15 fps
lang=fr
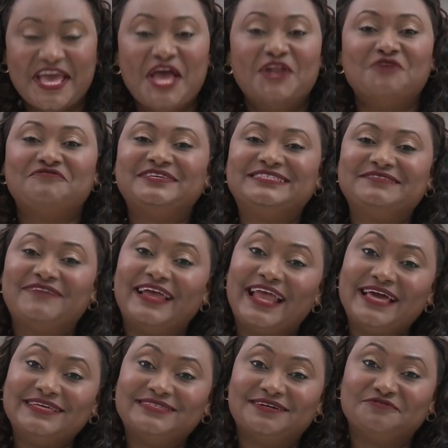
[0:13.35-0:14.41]
Le festival
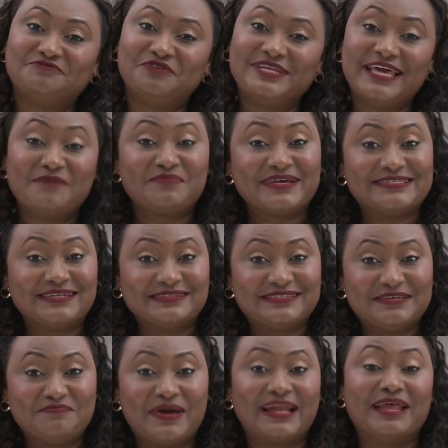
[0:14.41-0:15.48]
Haïti en folie est
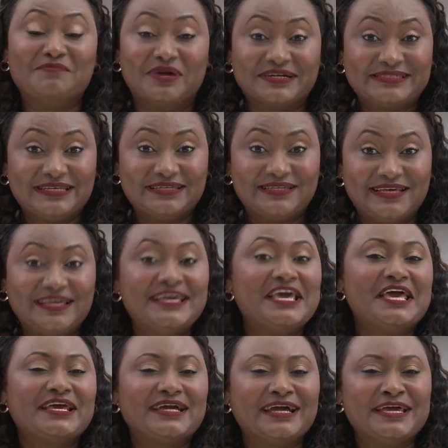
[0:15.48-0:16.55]
présenté par la Banque TD,
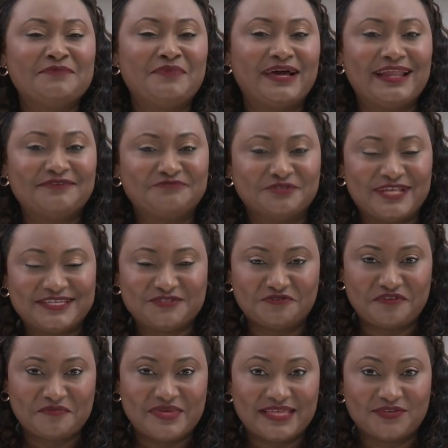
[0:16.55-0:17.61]
créée par la Fondation
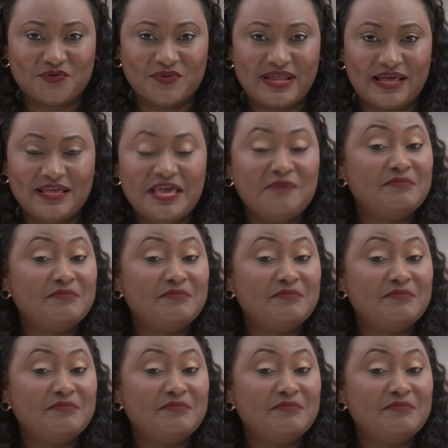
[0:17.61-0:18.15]
Fabienne Collat.